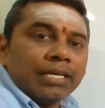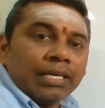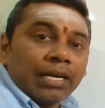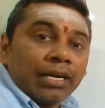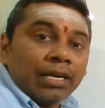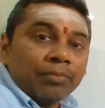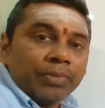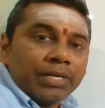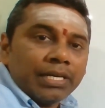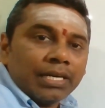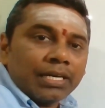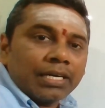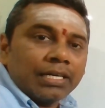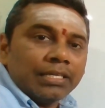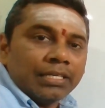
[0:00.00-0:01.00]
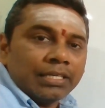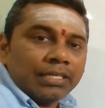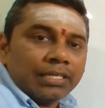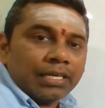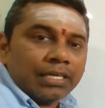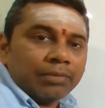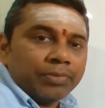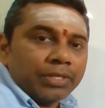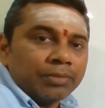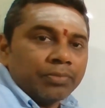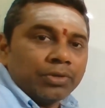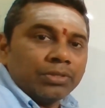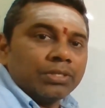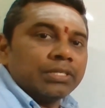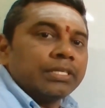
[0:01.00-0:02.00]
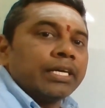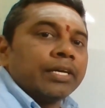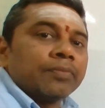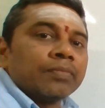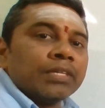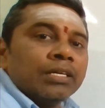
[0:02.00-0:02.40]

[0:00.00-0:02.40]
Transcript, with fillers: நல்லபடியாக இருக்கார் அப்படின்னு புரிஞ்சுக்குங்க